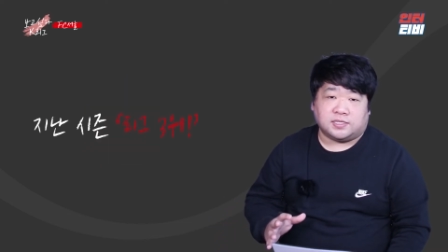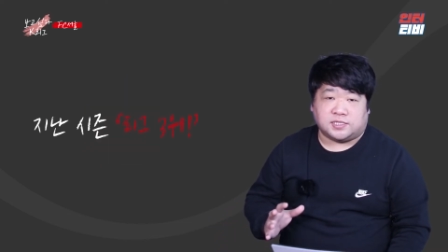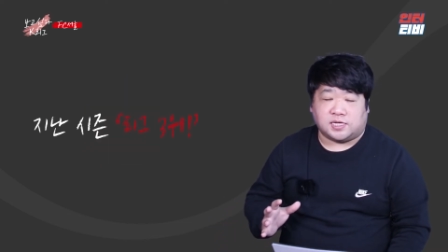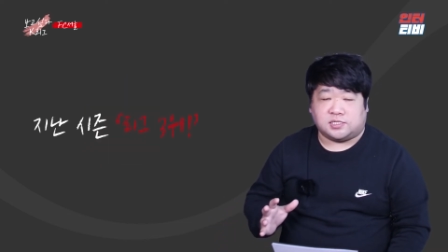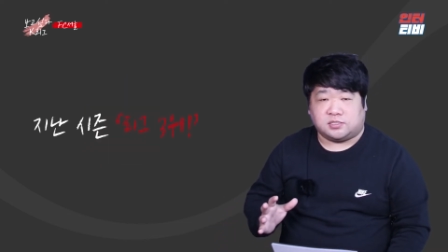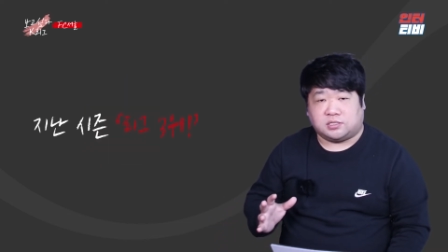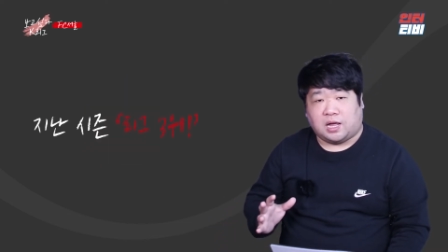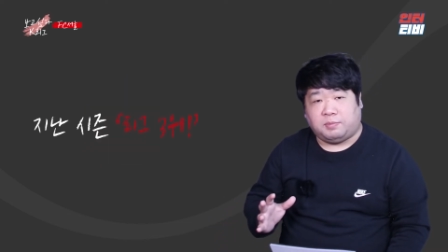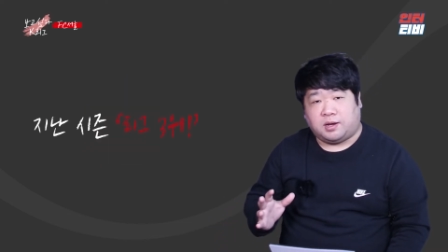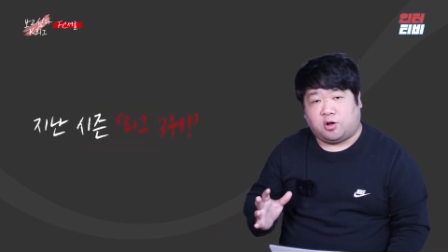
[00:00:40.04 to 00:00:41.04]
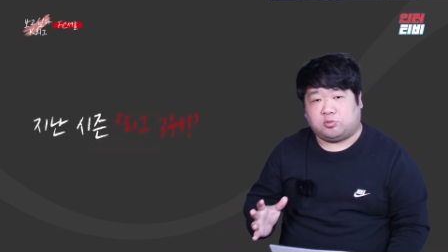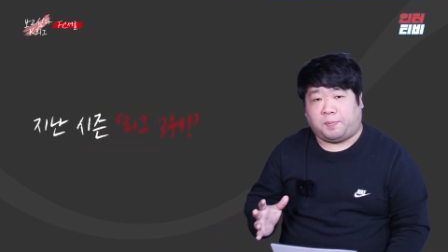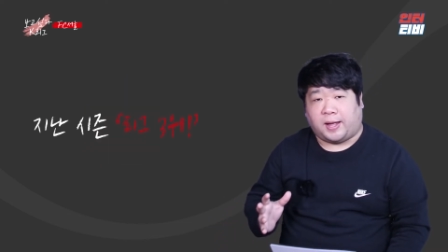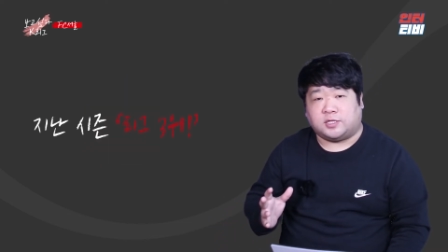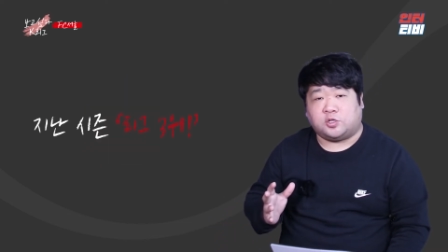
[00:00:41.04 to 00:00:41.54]
지난 시즌 3위를 거둔
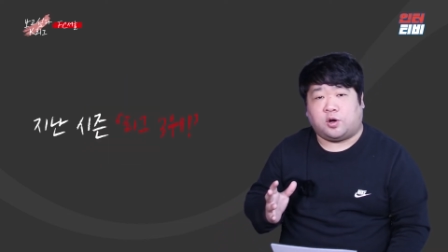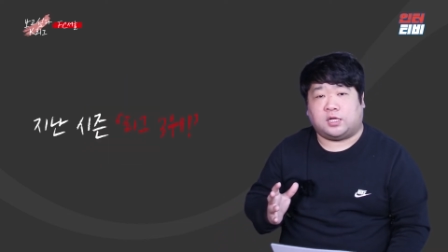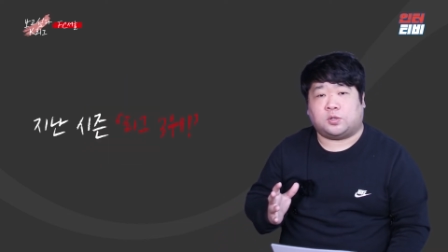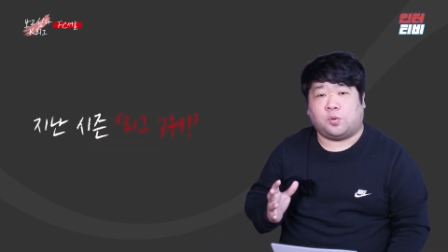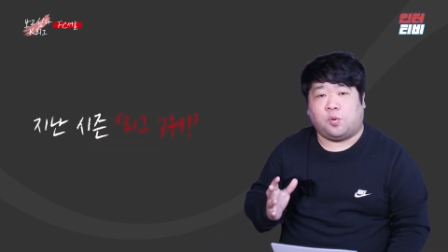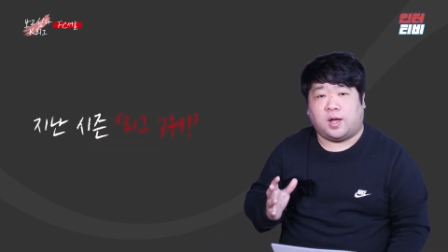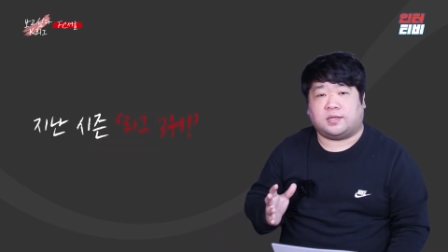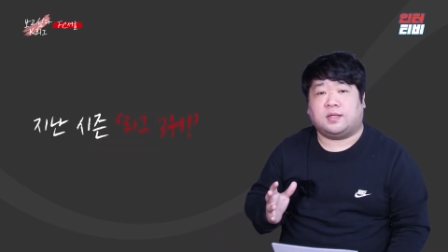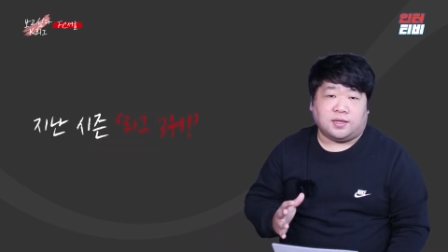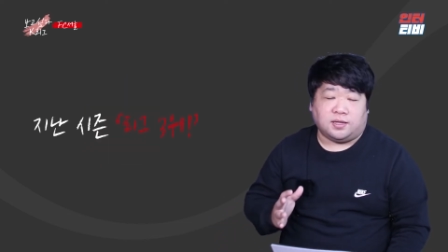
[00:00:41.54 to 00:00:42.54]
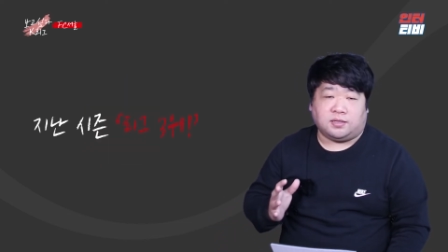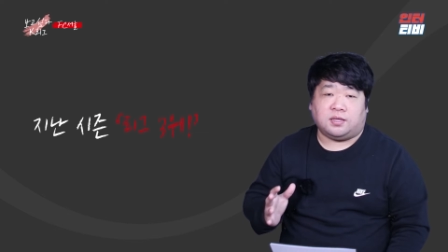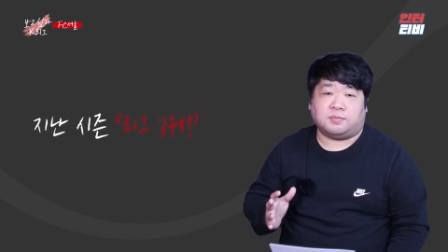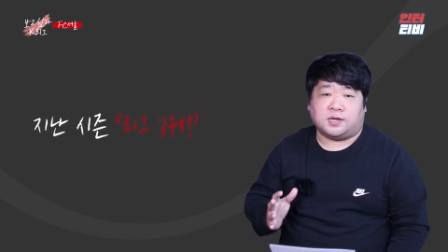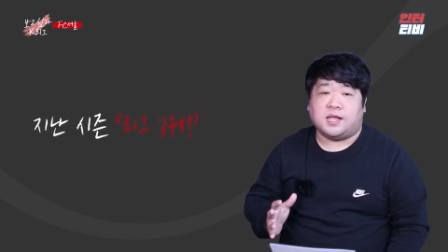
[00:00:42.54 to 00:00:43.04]
반전에 성공한 이
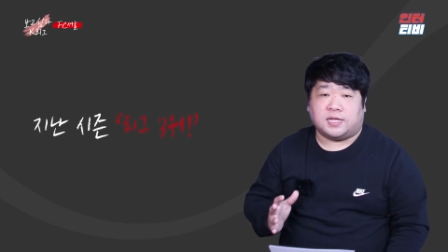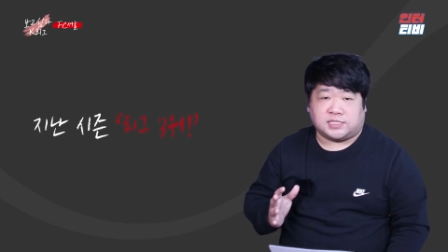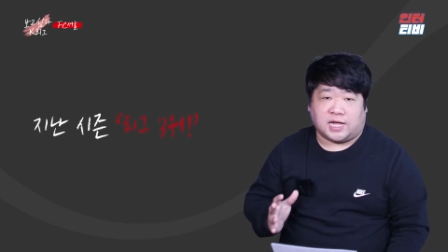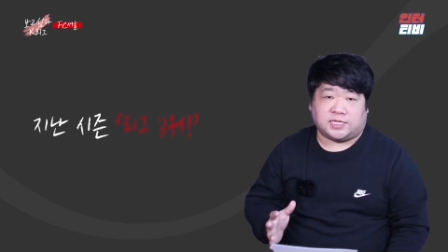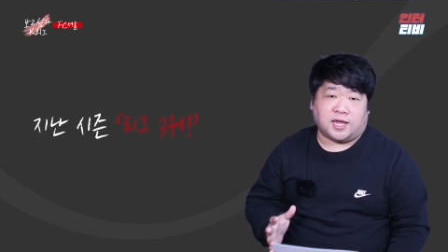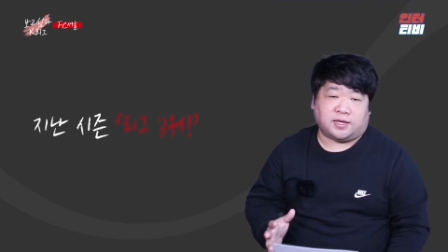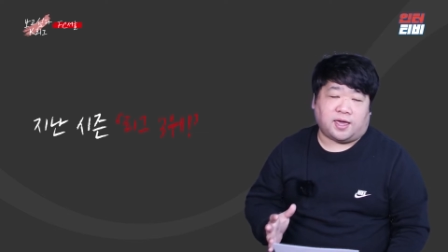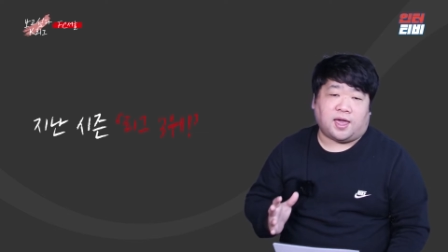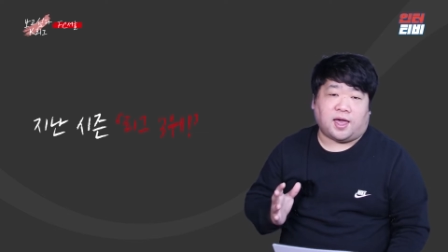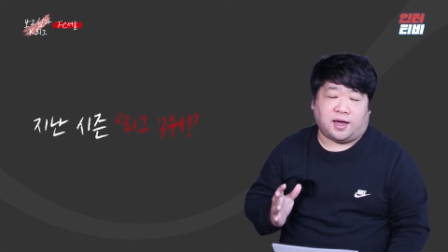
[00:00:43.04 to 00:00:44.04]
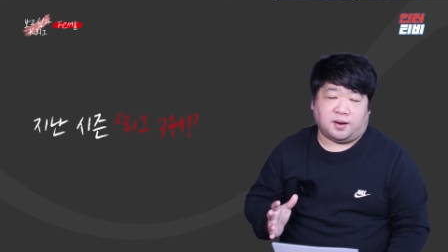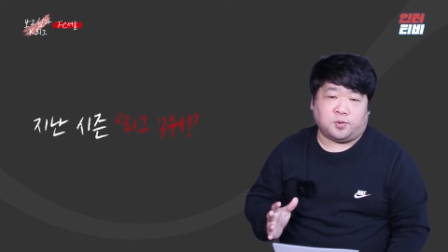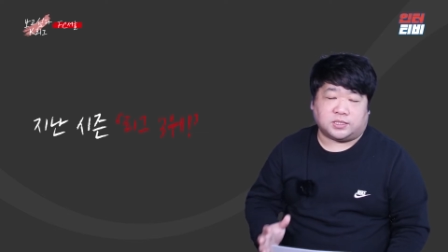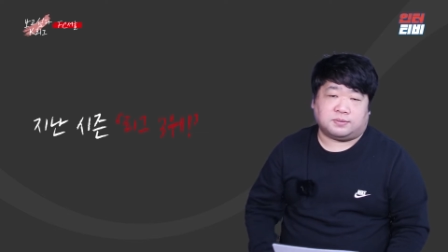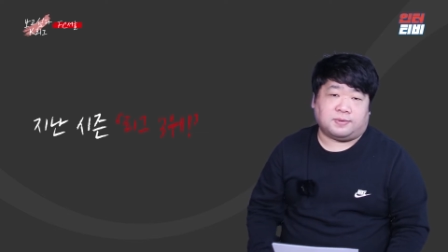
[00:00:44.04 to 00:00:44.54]
팀을 자세하게
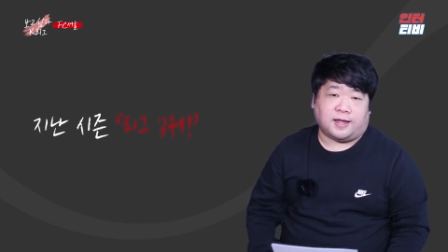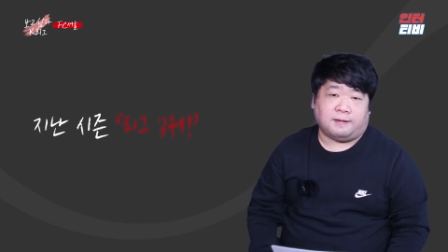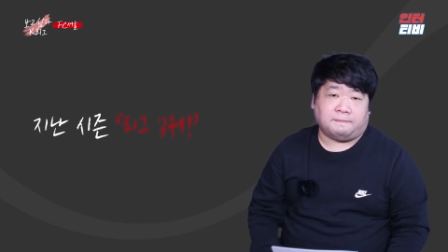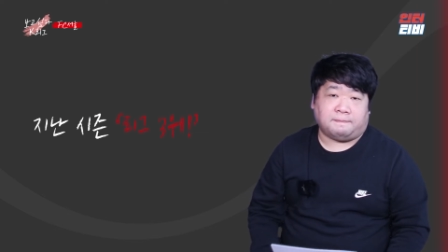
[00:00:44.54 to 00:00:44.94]
알아보겠습니다.